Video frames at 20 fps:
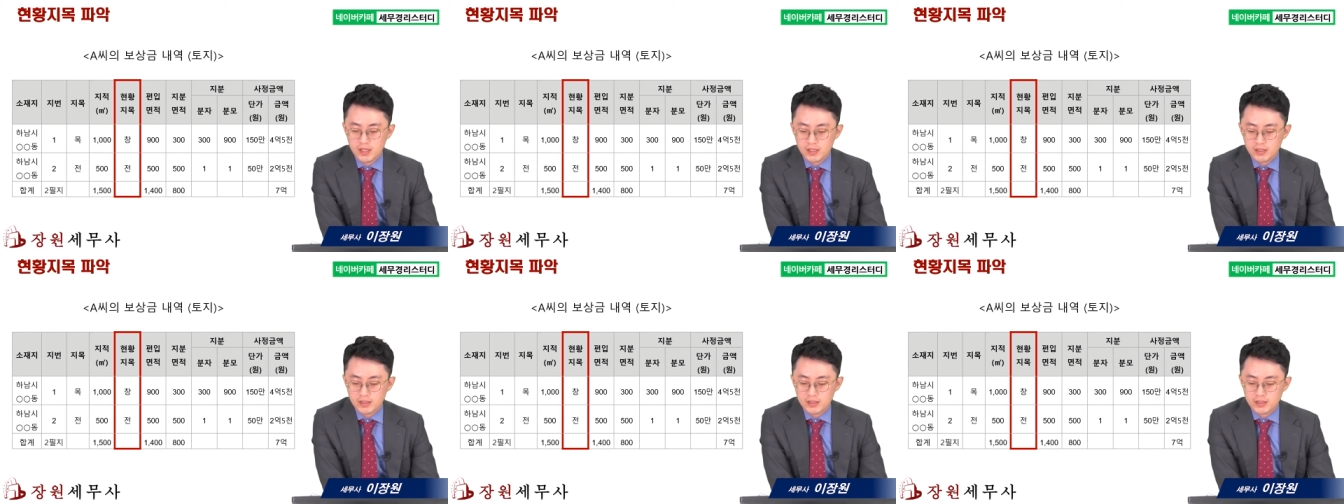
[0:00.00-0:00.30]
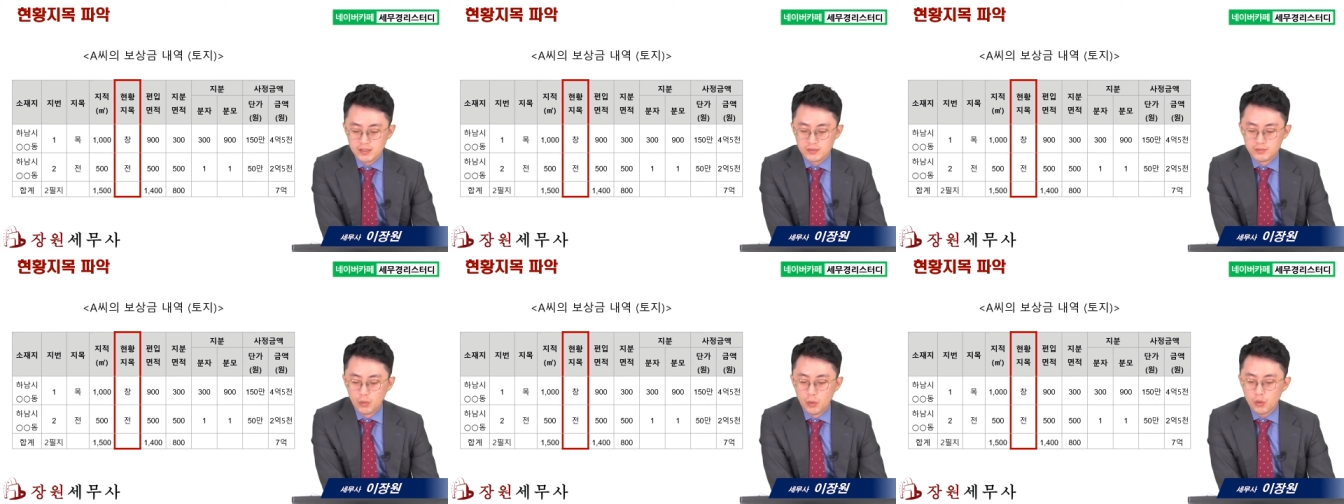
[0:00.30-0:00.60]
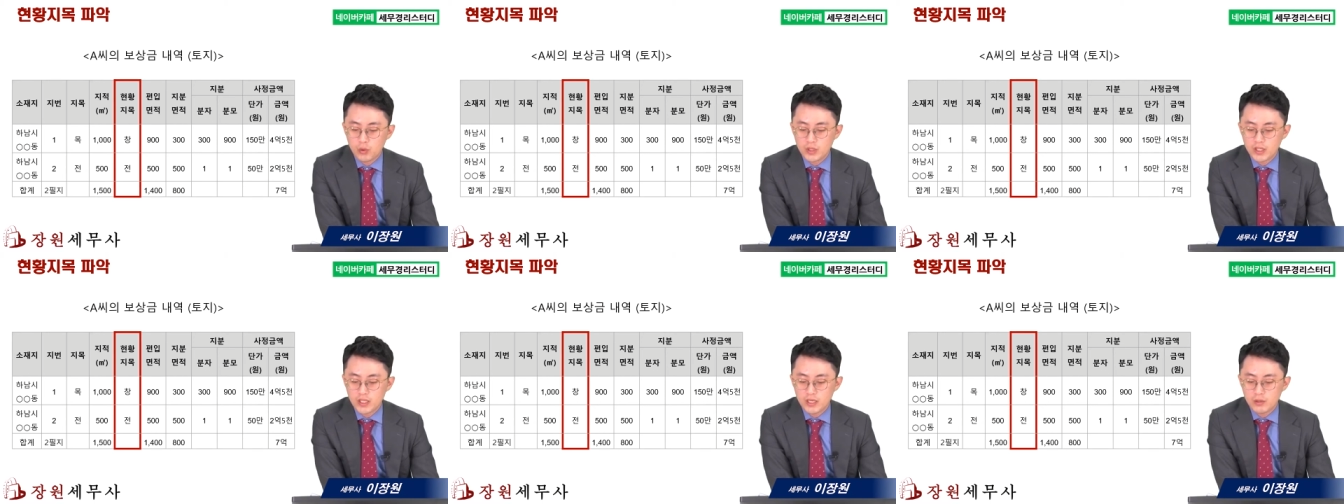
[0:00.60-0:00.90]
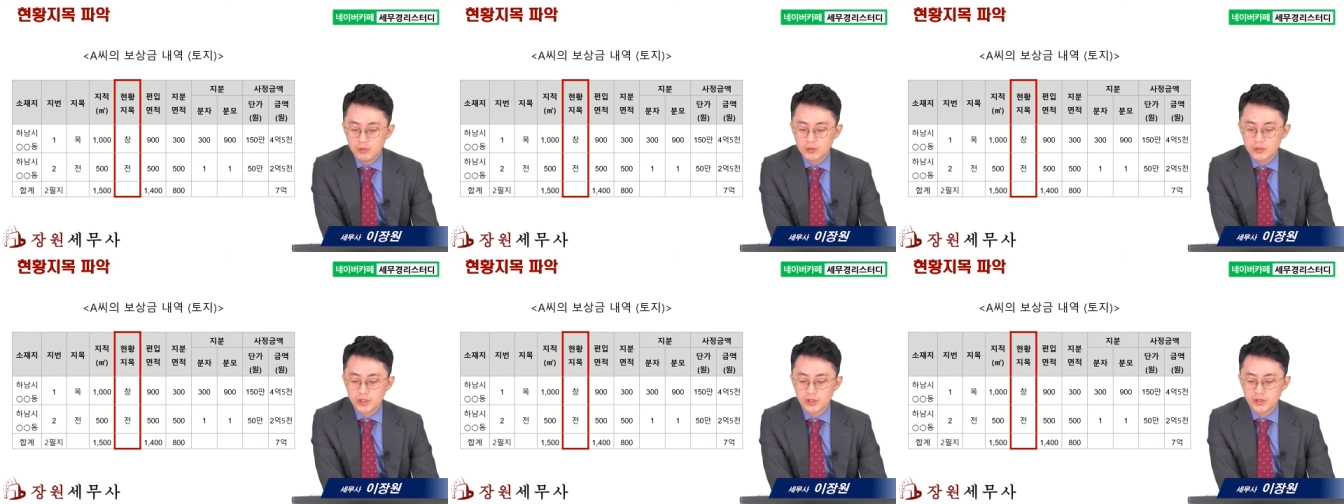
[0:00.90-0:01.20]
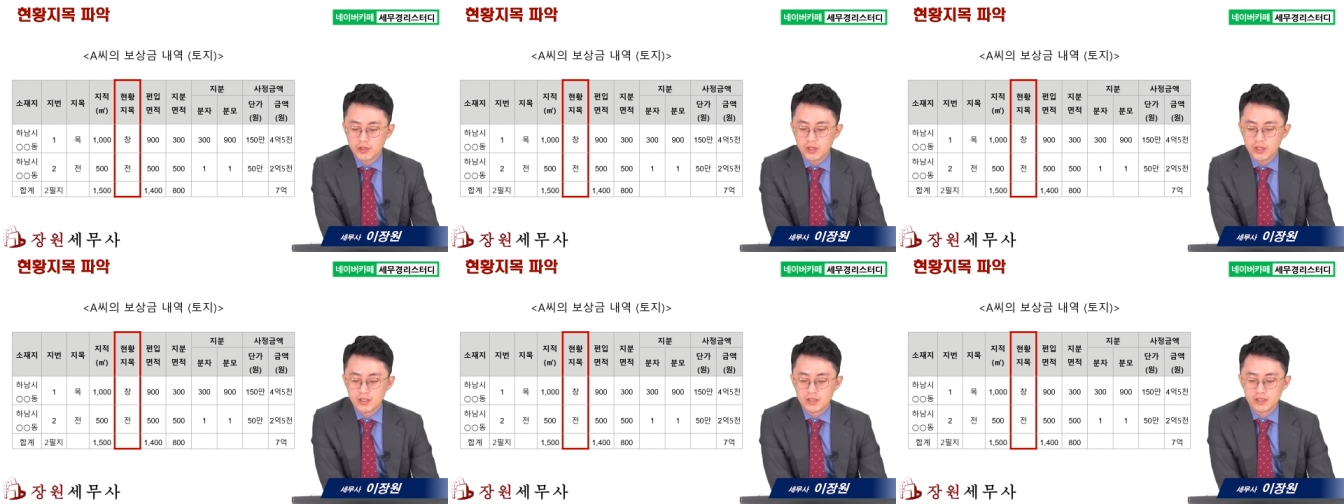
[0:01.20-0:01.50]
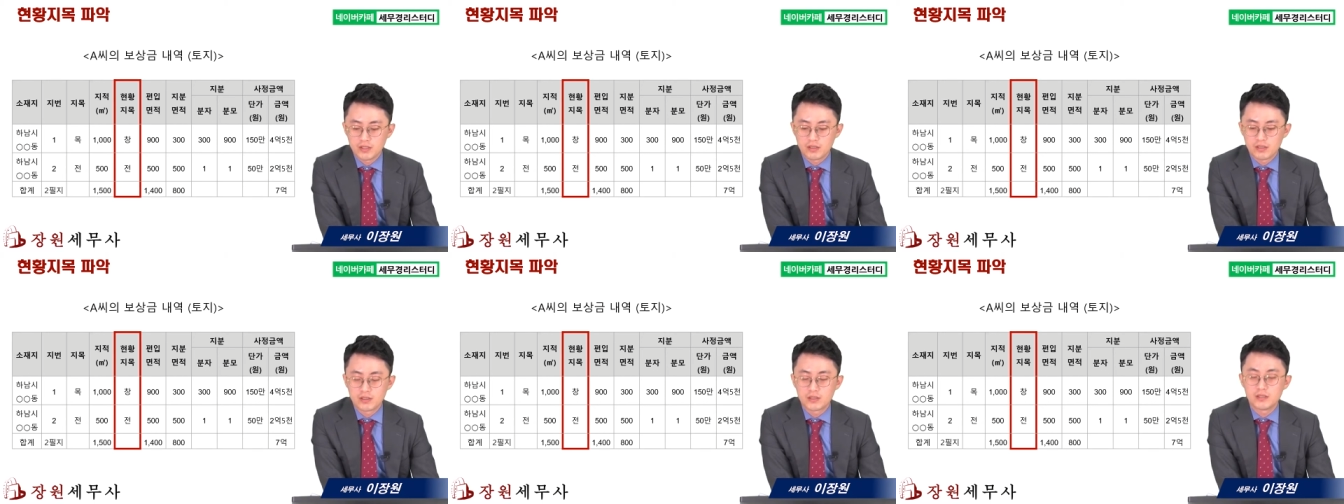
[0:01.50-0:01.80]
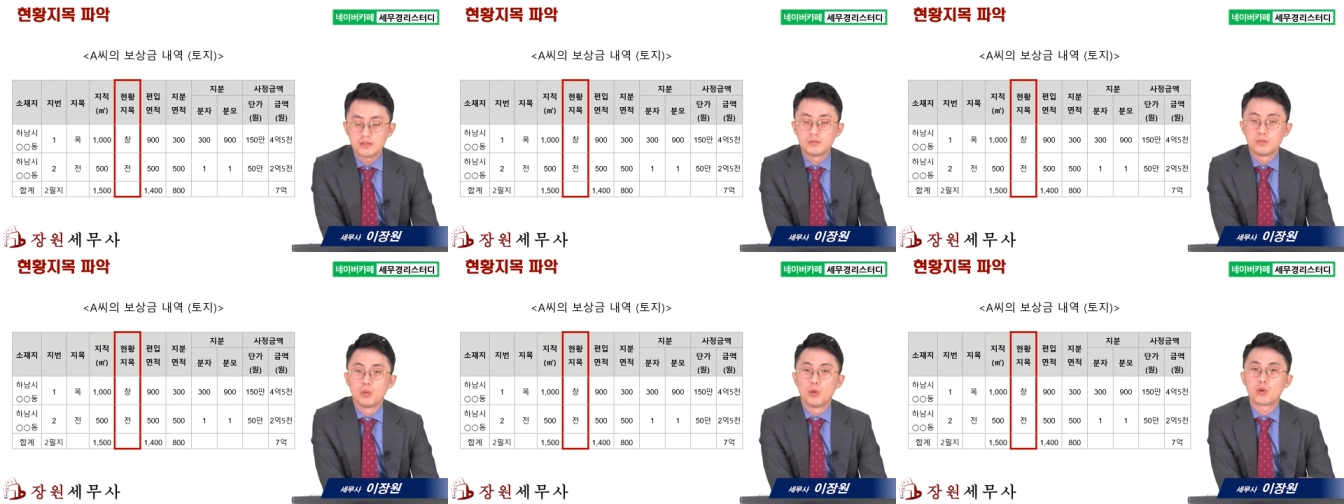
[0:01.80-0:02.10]
그 목이라고 적혀 있는
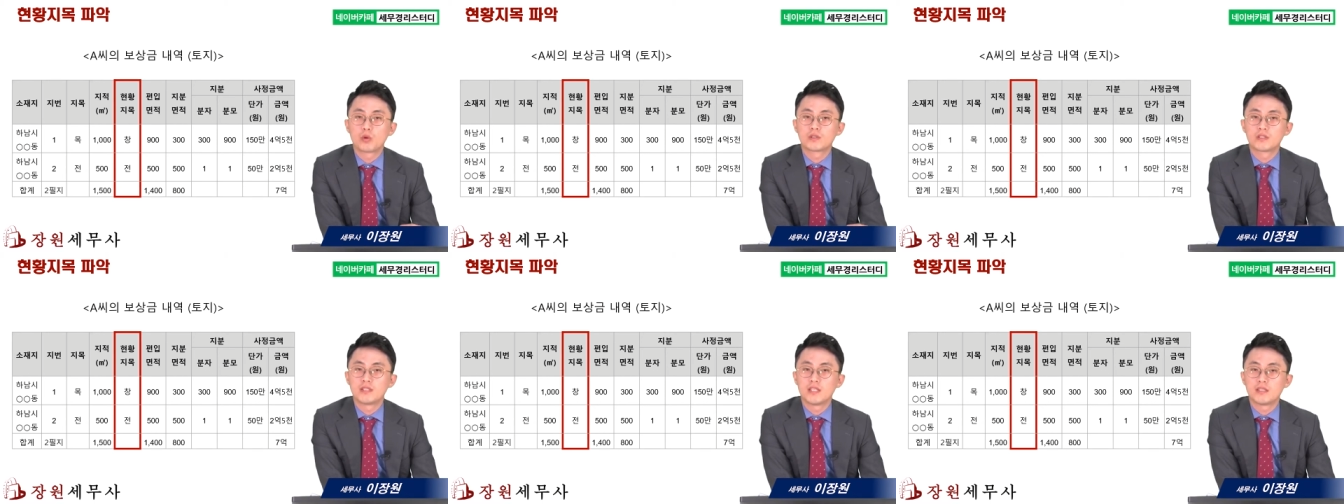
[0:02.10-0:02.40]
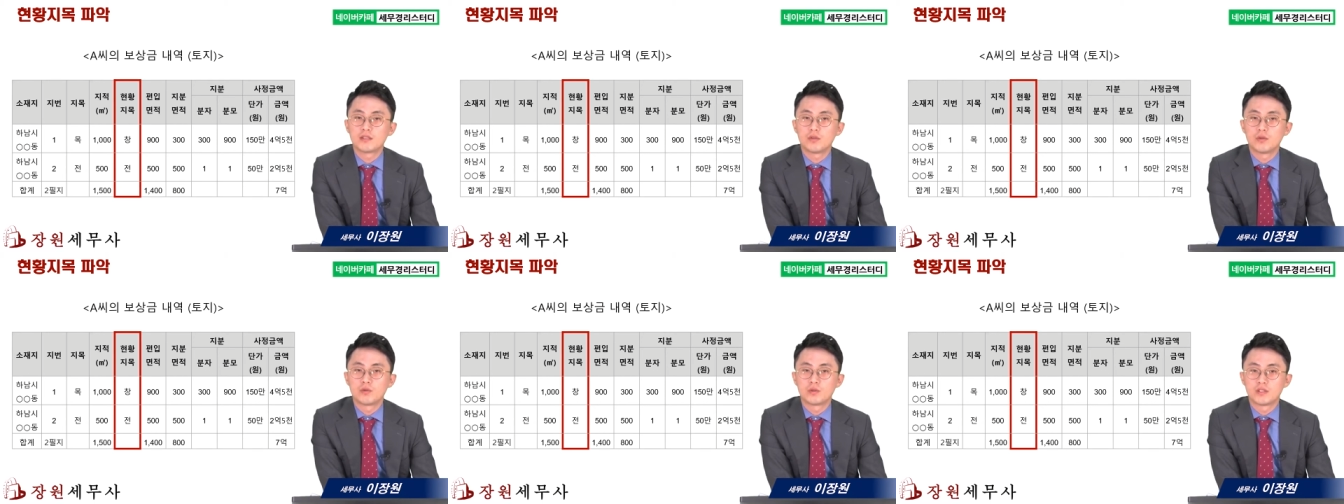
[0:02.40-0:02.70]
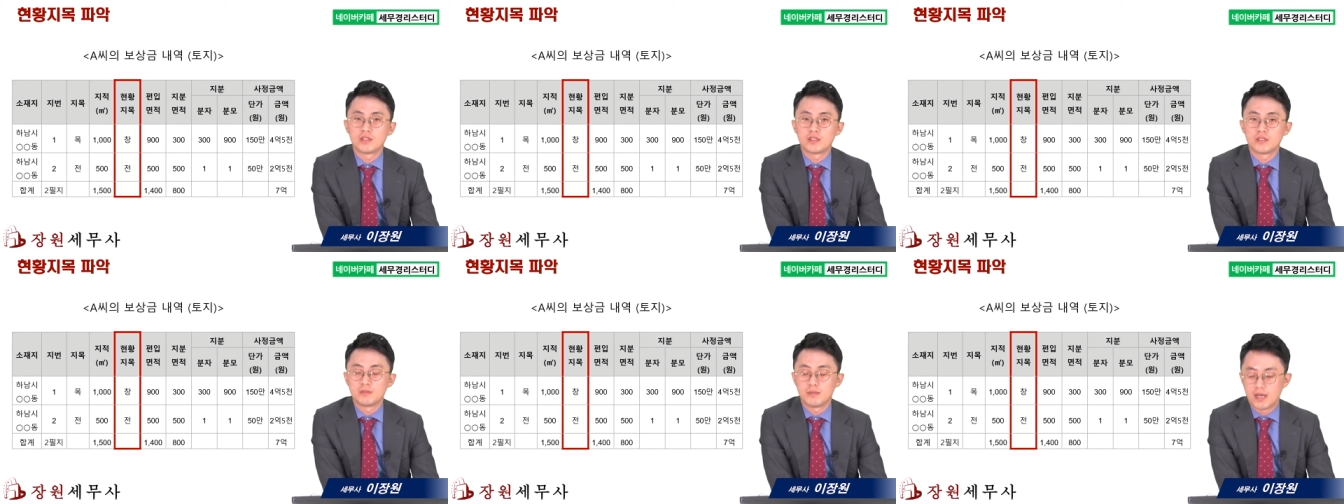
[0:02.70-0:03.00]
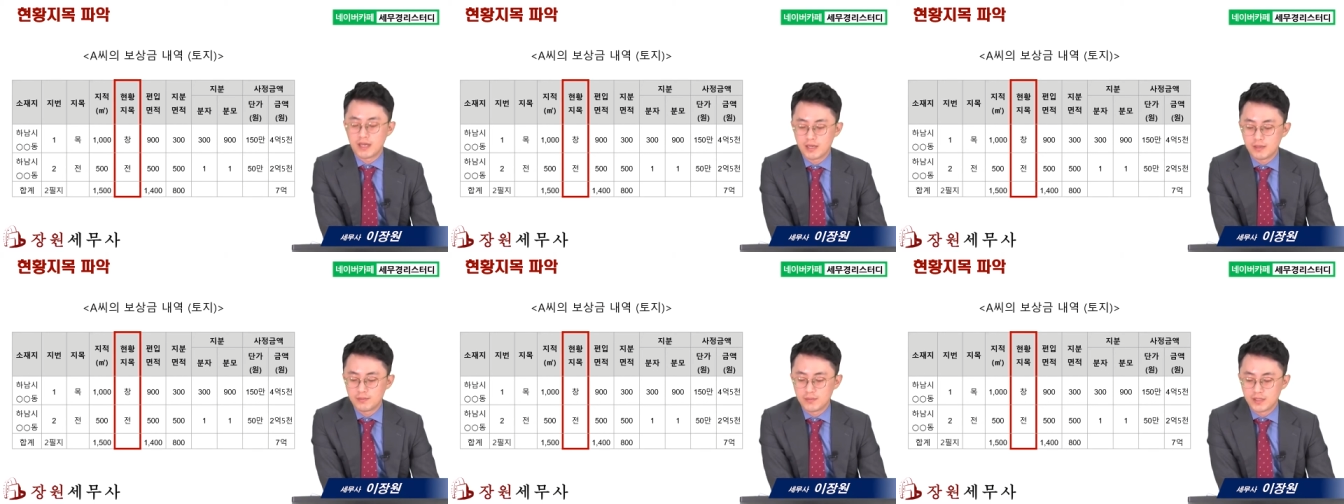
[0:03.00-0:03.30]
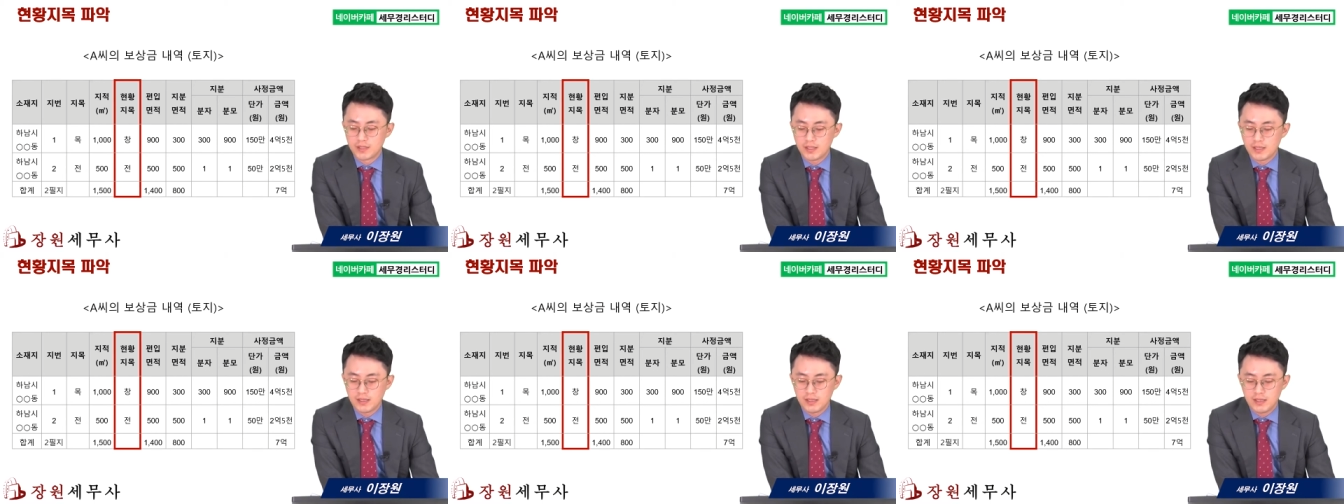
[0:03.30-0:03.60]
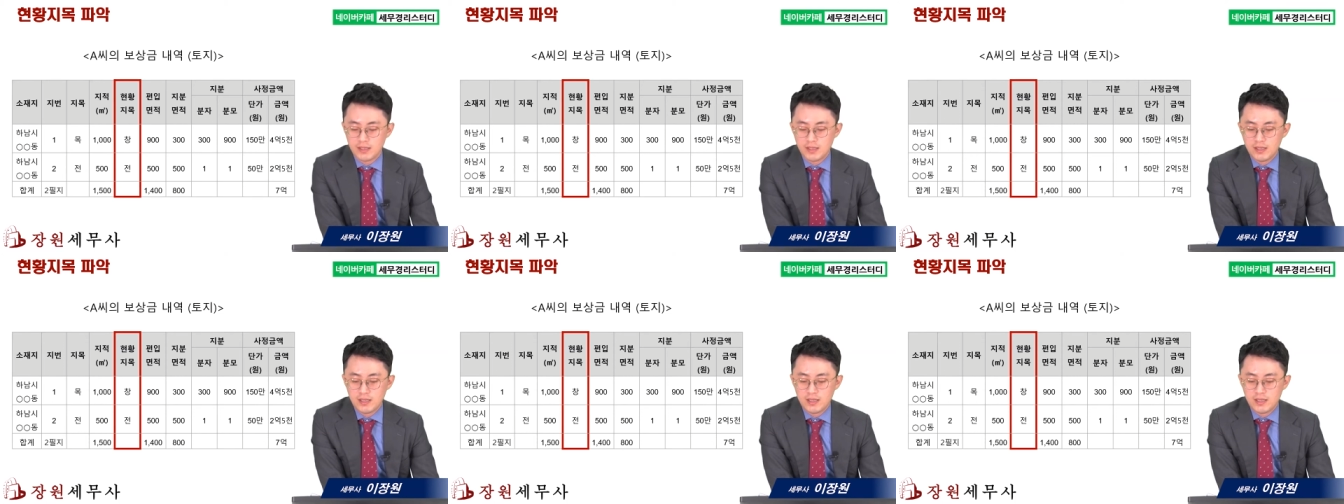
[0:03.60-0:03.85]
것은 목장 용지를 말합니다.